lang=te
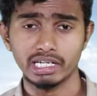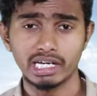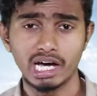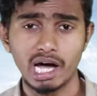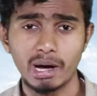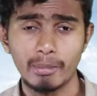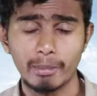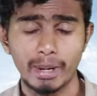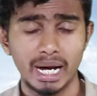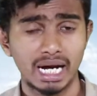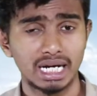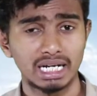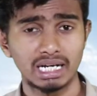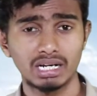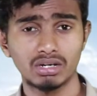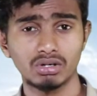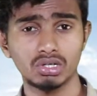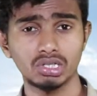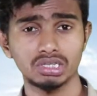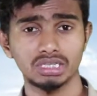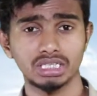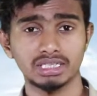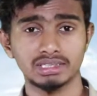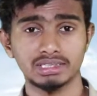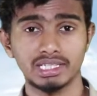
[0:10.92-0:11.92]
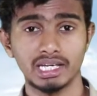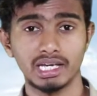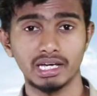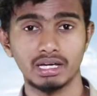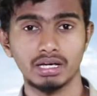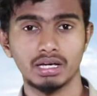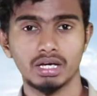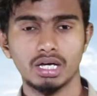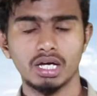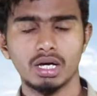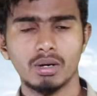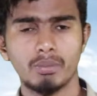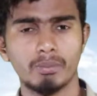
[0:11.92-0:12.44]
ఇక మ్యాటర్లోకి వచ్చేసే
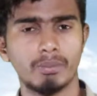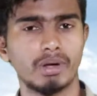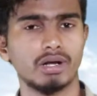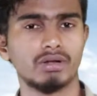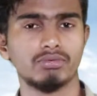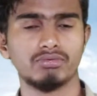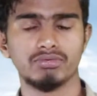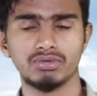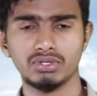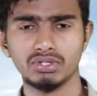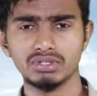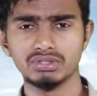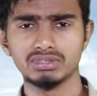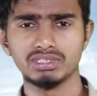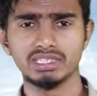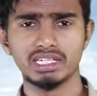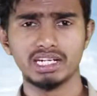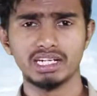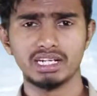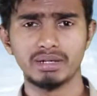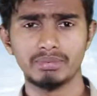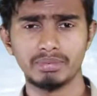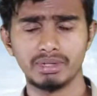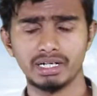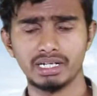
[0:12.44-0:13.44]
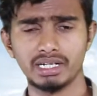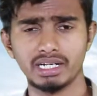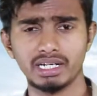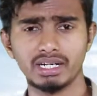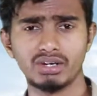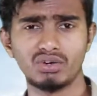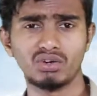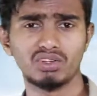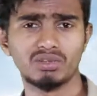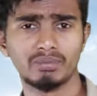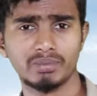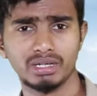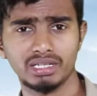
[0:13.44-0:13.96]
మనం ఫ్రూట్స్ తినేటప్పుడు ఏంటంటే
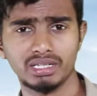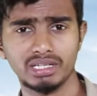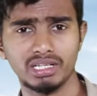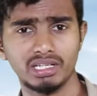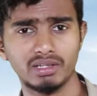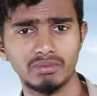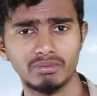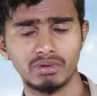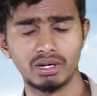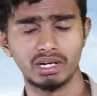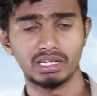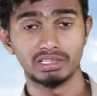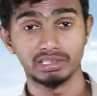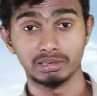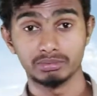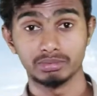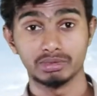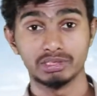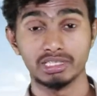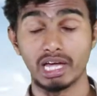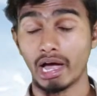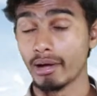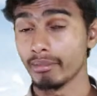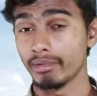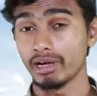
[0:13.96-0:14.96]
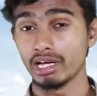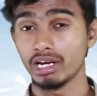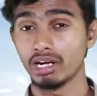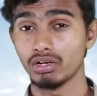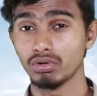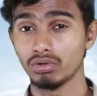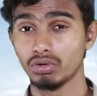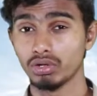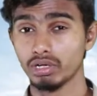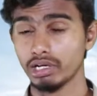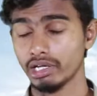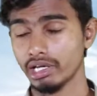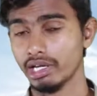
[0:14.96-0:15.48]
కొంతమంది ఫర్ ఎగ్జాంపుల్ జామకాయలు
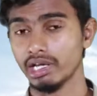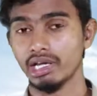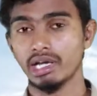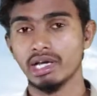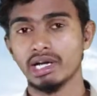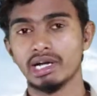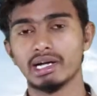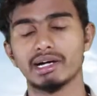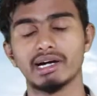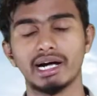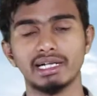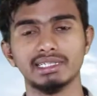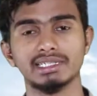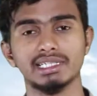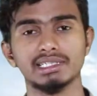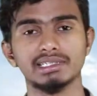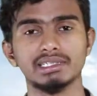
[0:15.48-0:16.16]
అనుకోండి కట్